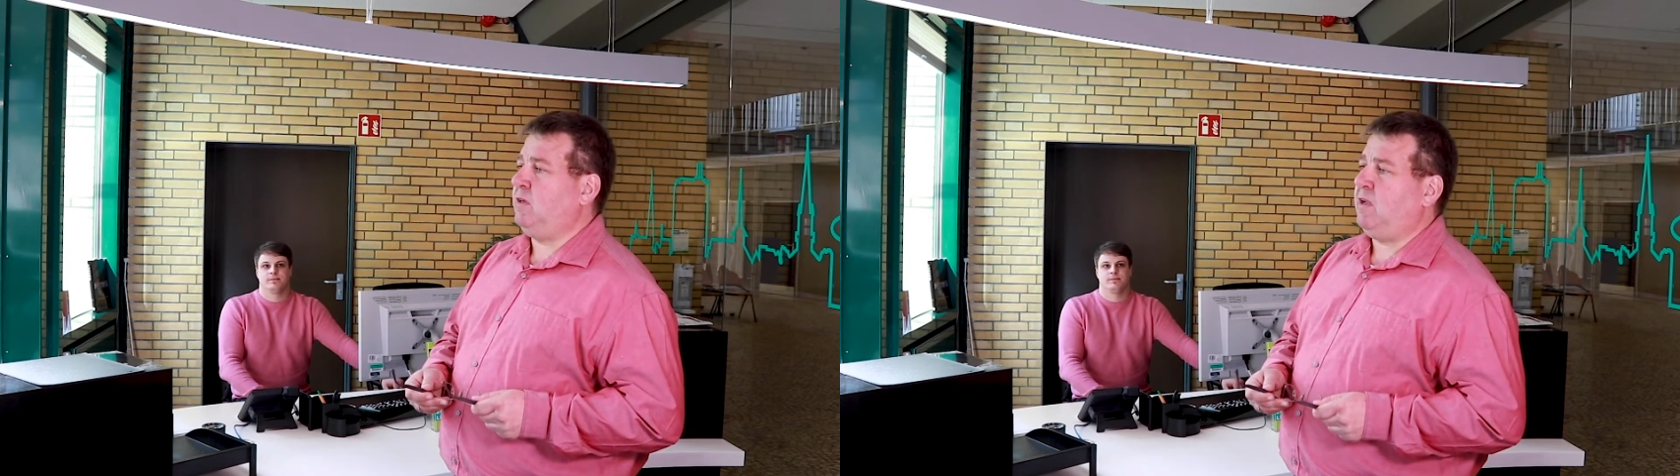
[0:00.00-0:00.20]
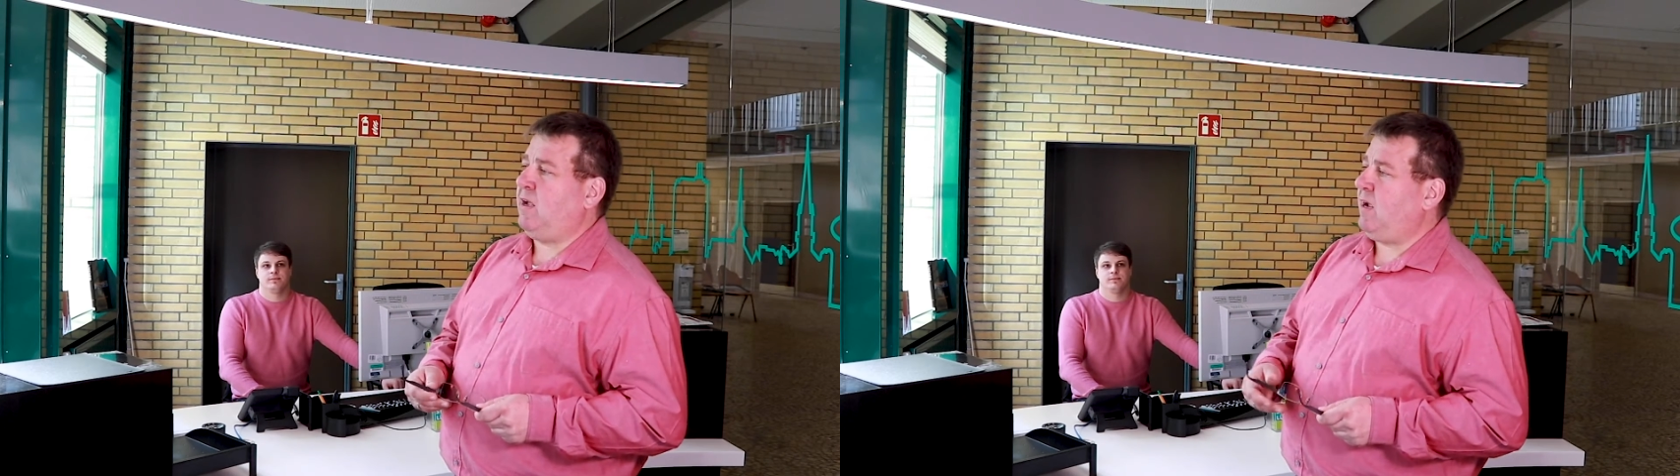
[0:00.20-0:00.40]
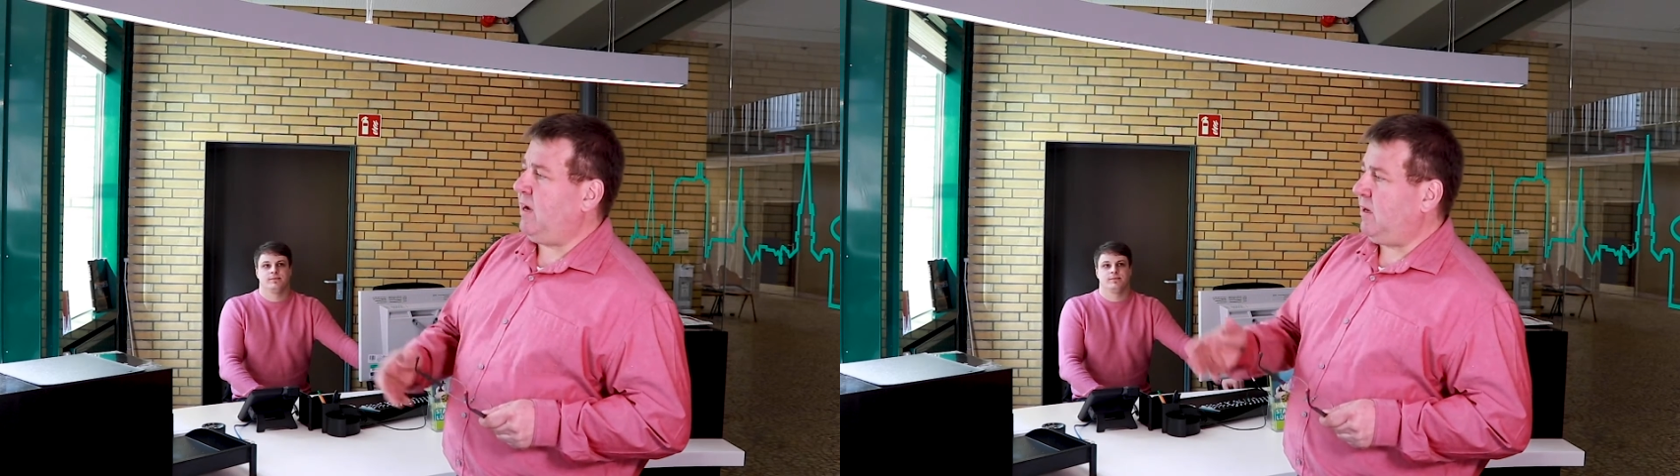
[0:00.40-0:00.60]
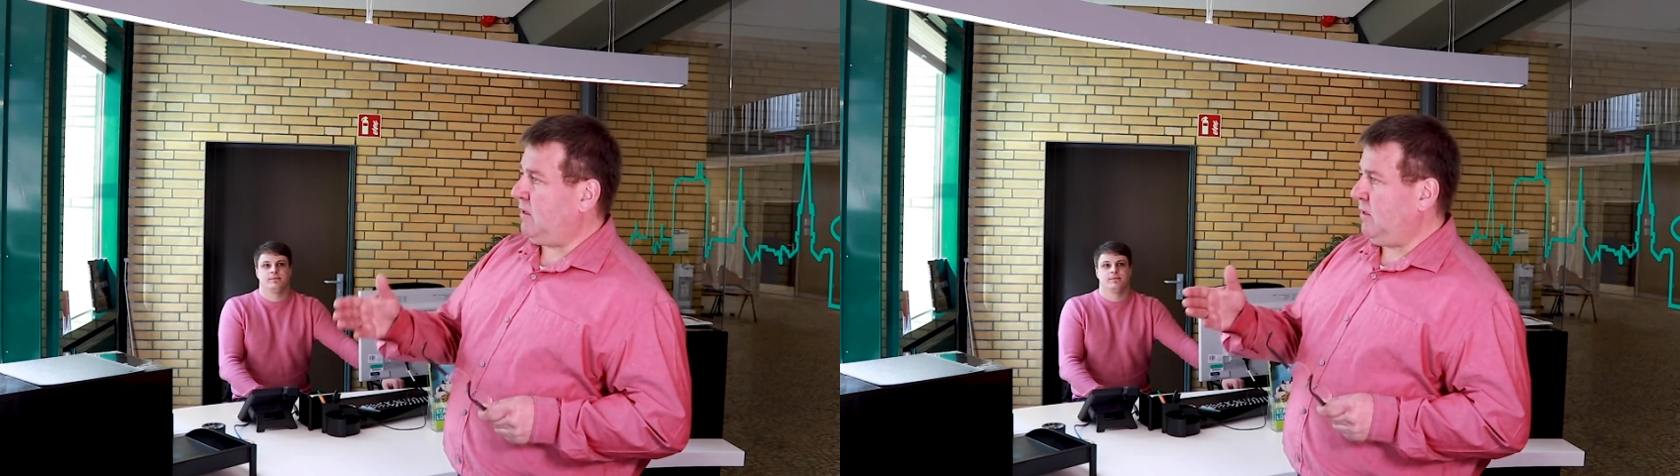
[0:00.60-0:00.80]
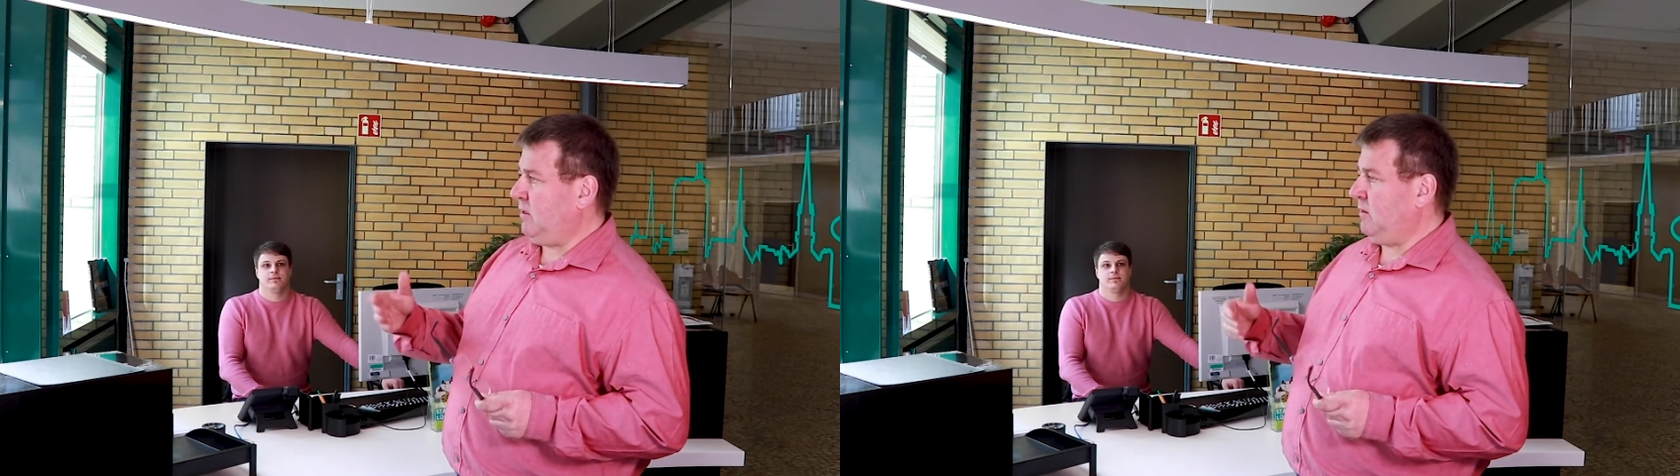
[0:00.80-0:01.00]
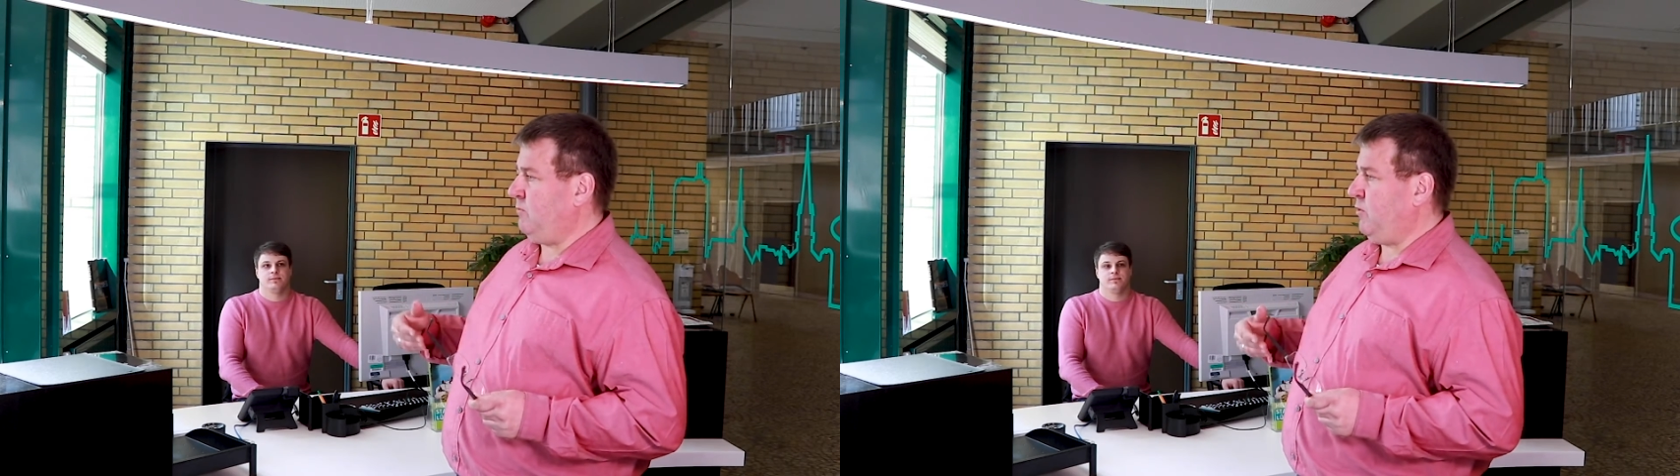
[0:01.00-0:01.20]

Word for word: der eigentlichen,